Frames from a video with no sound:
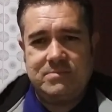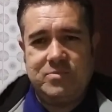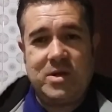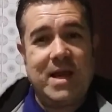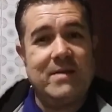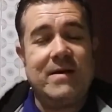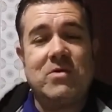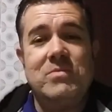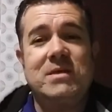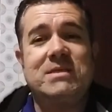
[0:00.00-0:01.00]
porque ela vai
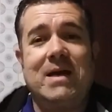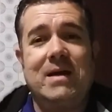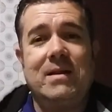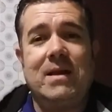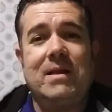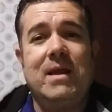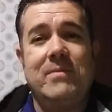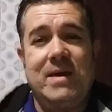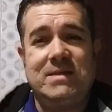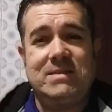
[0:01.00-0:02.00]
começar a te
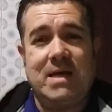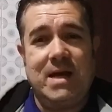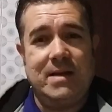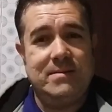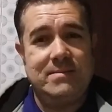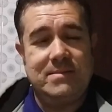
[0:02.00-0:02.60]
ameaçar